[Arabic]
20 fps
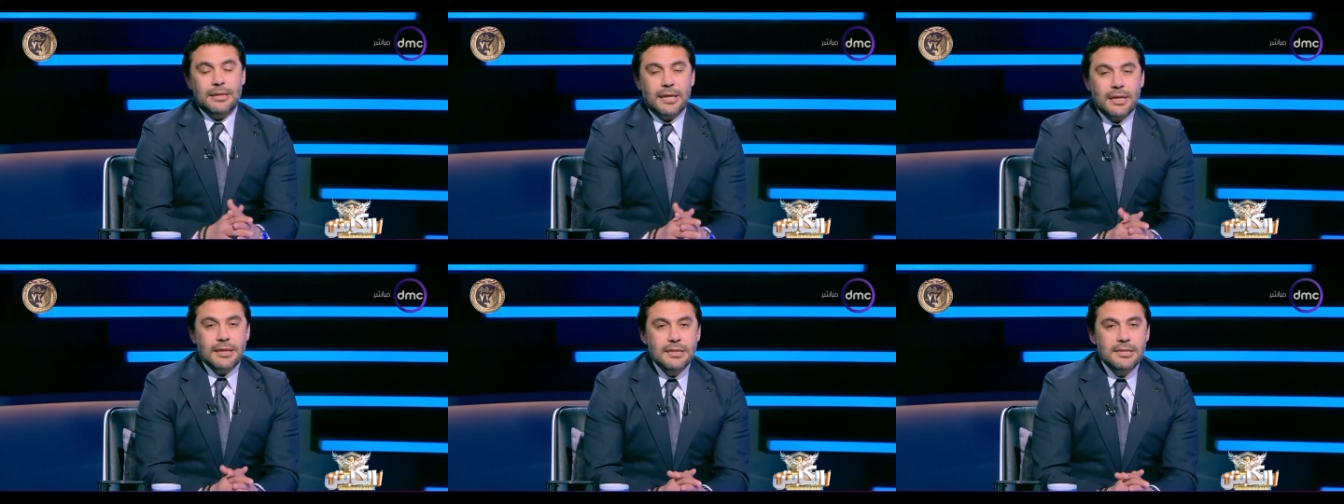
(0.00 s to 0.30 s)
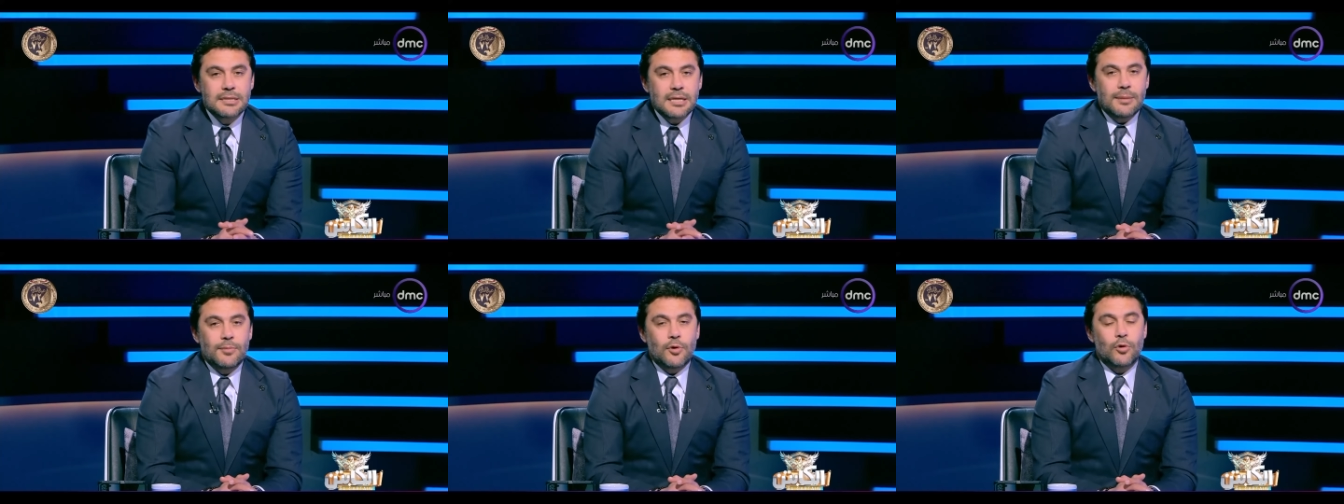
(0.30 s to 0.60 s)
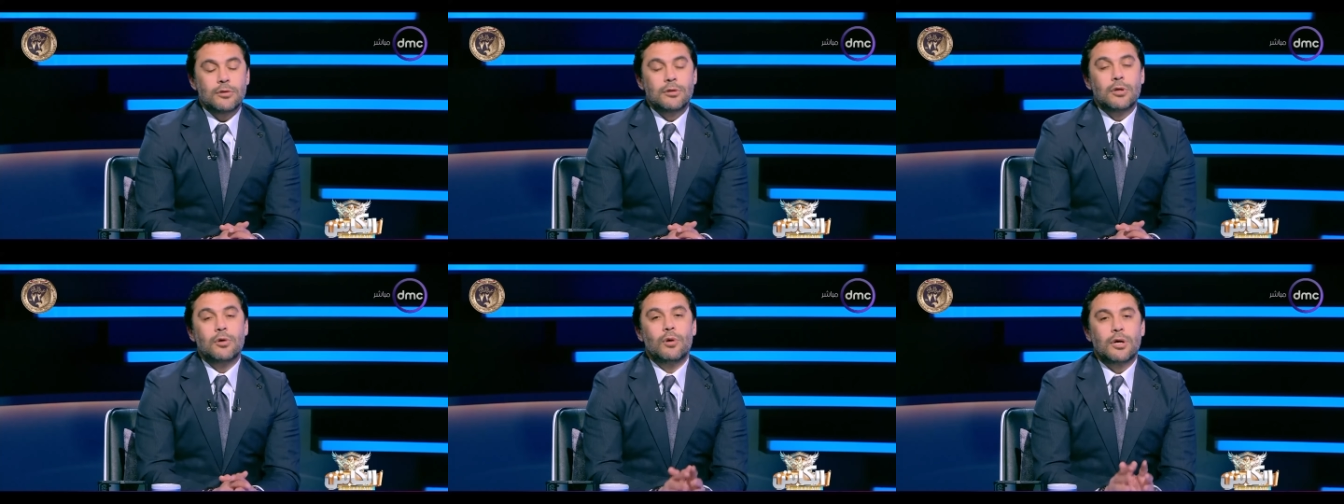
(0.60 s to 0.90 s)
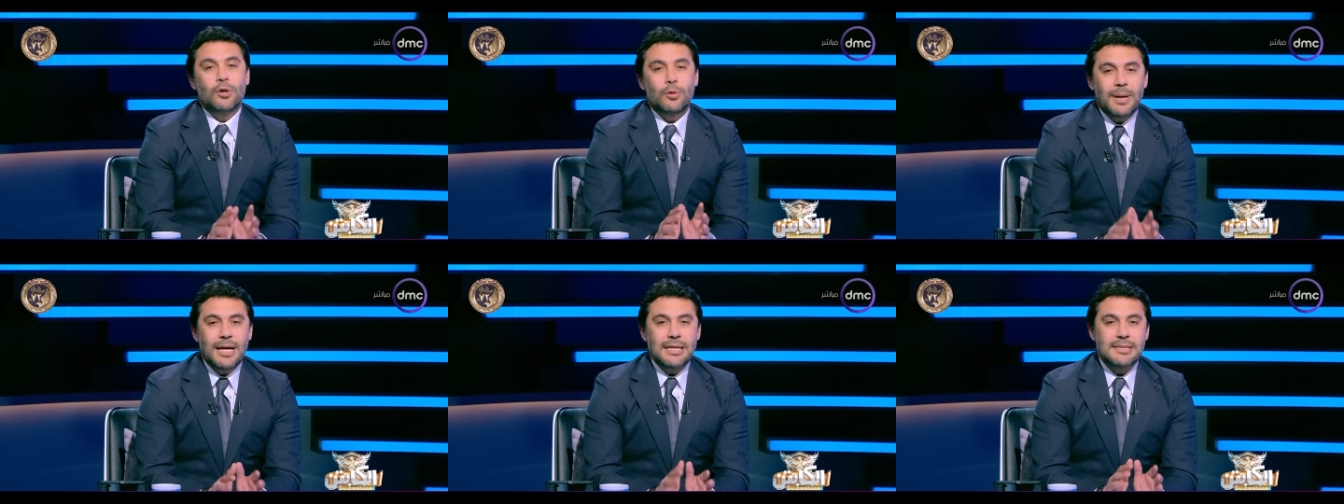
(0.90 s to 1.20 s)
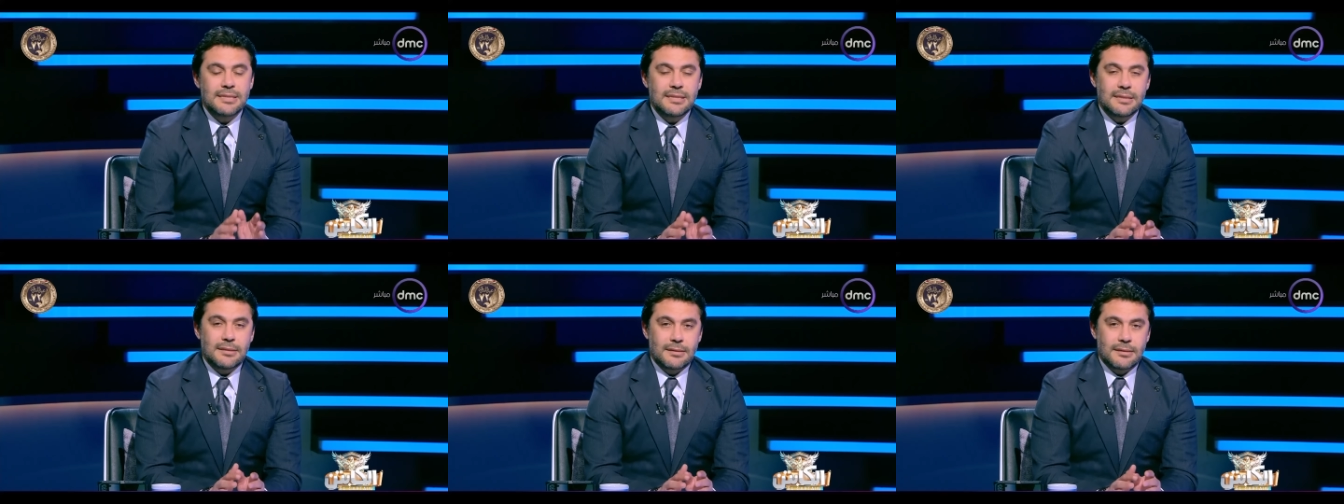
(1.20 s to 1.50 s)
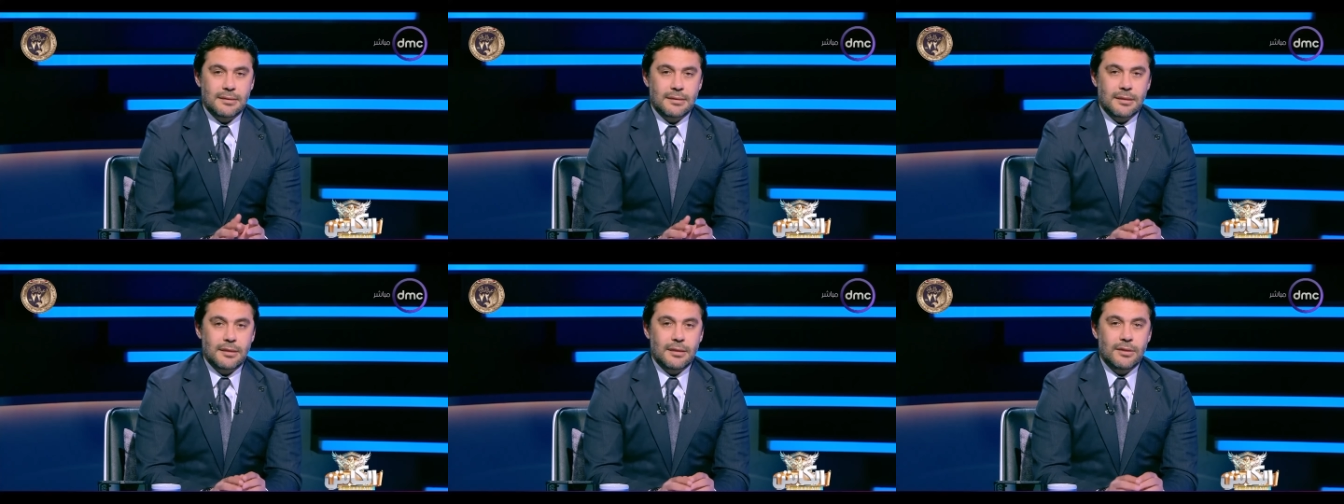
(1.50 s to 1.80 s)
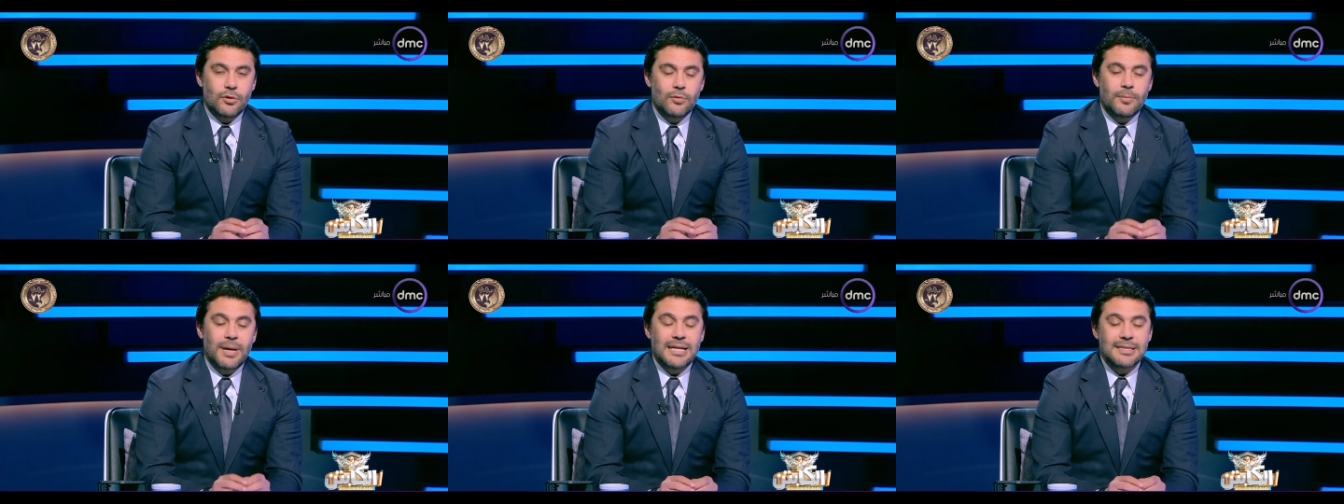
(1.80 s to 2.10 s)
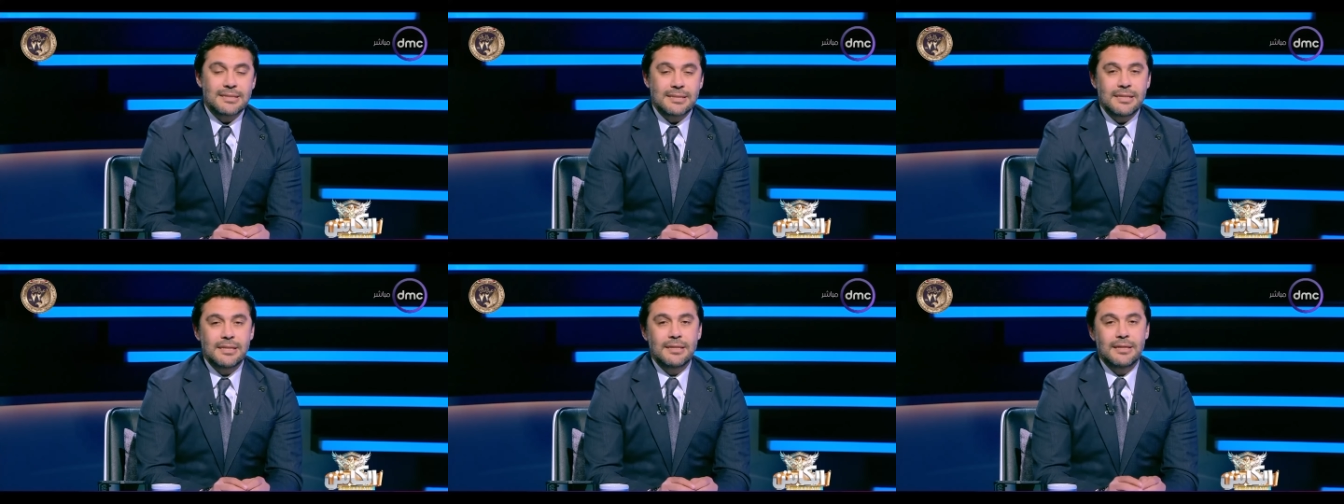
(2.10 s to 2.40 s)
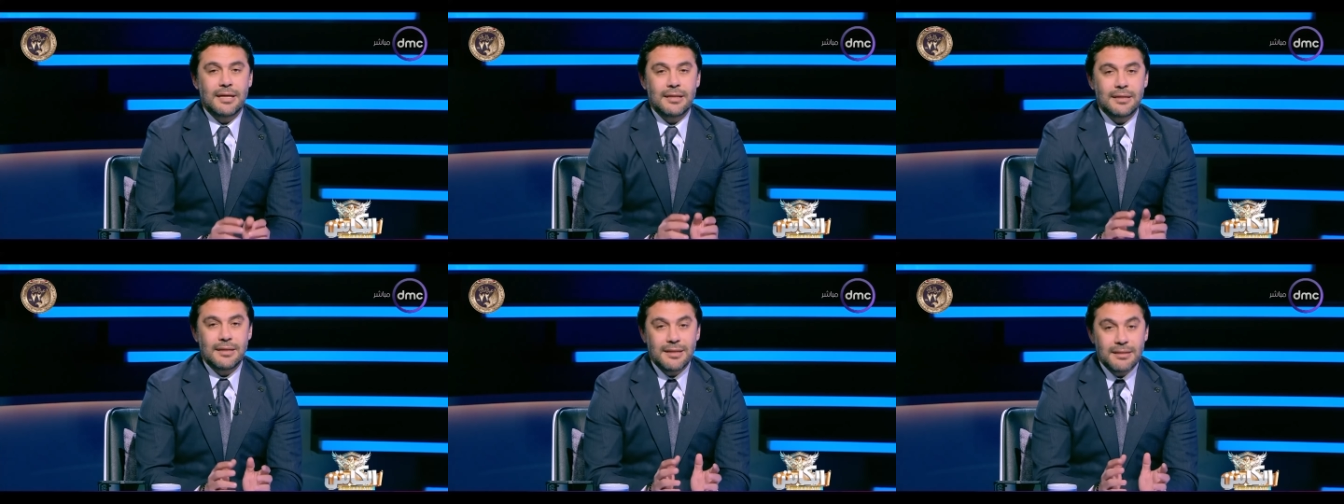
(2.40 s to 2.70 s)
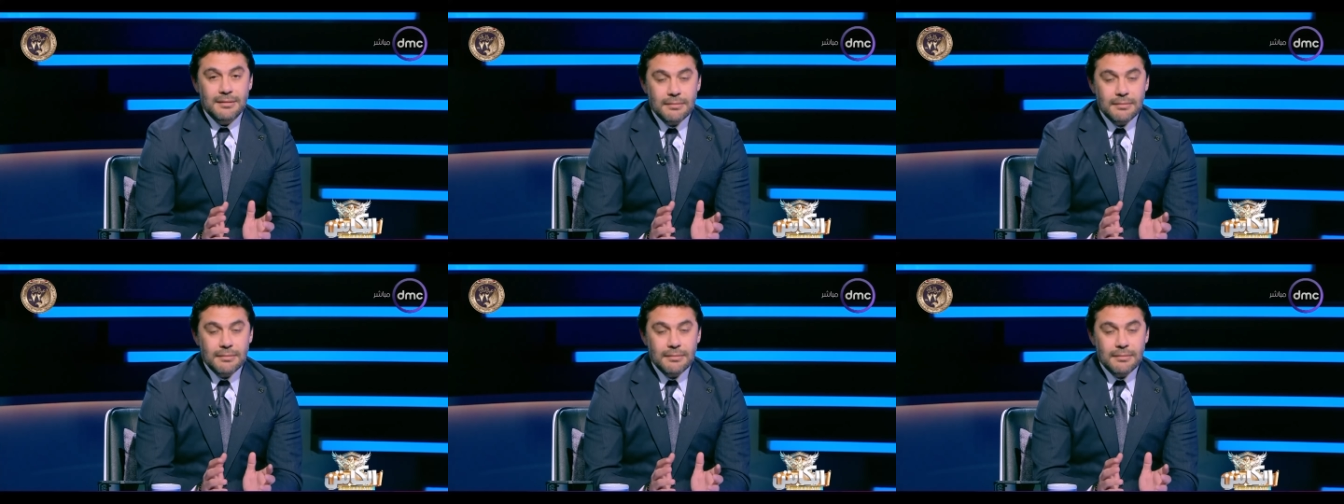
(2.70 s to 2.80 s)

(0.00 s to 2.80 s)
اكيد زي ما قلت هو يوم حزين يوم حزين لان